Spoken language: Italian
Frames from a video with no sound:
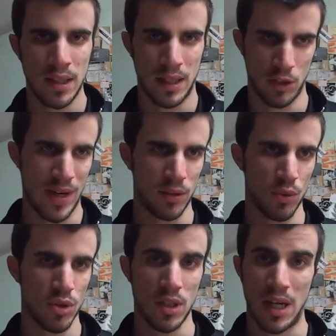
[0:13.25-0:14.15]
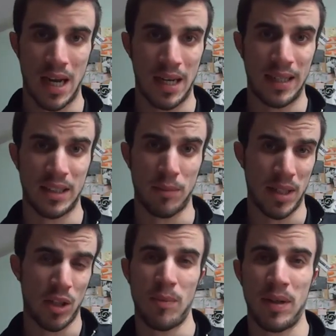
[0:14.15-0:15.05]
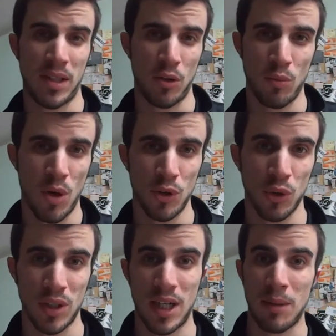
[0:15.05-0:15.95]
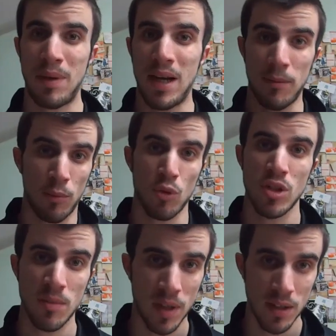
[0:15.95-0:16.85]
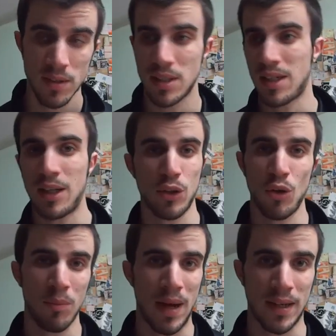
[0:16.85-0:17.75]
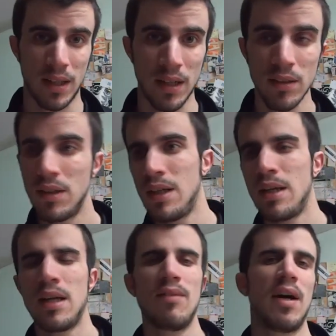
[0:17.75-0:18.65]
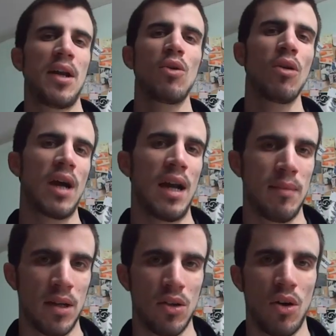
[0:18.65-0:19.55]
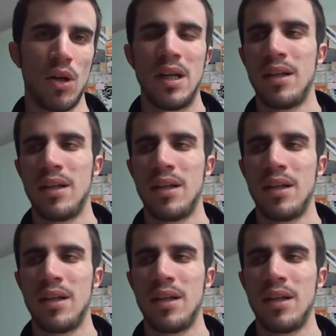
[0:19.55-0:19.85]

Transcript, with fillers: La Juventus ha interpretato la partita in un modo, tenere palla il più possibile, cercando di non perderla, e arrivare con calma al gol.